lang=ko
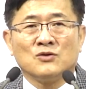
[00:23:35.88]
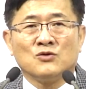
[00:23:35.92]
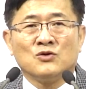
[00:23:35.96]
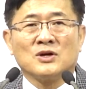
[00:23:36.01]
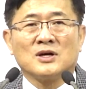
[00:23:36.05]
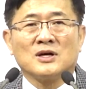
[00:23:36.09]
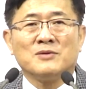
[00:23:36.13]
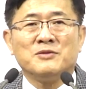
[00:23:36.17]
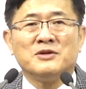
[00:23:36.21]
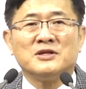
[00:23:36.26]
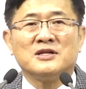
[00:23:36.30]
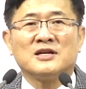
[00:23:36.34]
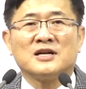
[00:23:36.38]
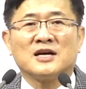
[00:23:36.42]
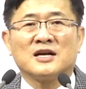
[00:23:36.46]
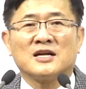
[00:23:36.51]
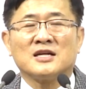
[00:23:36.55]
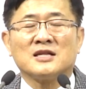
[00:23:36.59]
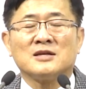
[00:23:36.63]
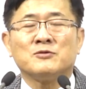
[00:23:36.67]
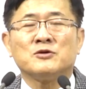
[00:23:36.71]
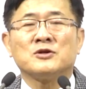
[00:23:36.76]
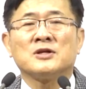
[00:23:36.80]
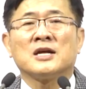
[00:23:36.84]
우리가 믿는
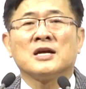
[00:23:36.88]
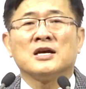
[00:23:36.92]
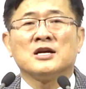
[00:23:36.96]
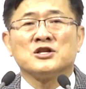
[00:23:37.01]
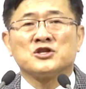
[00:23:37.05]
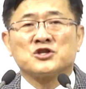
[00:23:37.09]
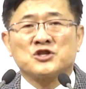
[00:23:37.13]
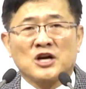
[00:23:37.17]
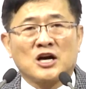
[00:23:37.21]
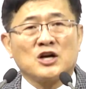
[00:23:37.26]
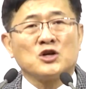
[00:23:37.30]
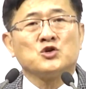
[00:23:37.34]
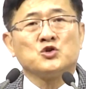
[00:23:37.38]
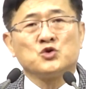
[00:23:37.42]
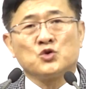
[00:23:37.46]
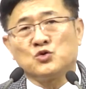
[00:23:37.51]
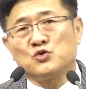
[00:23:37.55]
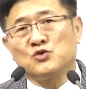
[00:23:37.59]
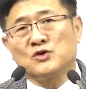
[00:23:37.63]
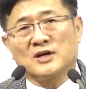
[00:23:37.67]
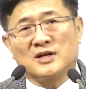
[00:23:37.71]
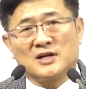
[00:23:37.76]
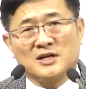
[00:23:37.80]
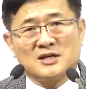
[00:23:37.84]
하나님은
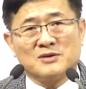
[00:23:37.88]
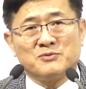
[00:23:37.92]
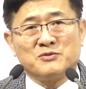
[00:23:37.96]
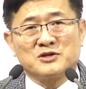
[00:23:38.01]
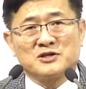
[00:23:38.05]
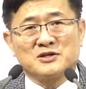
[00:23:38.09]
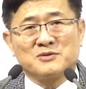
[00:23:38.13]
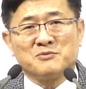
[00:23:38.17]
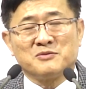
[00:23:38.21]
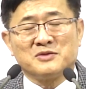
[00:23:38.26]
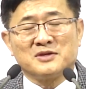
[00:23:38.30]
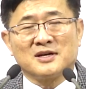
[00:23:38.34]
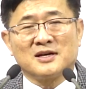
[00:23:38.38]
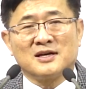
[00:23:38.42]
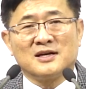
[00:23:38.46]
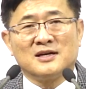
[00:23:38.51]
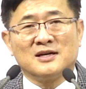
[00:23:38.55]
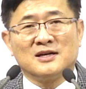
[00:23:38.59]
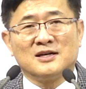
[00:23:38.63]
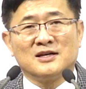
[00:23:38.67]
창조주 하나님이십니다.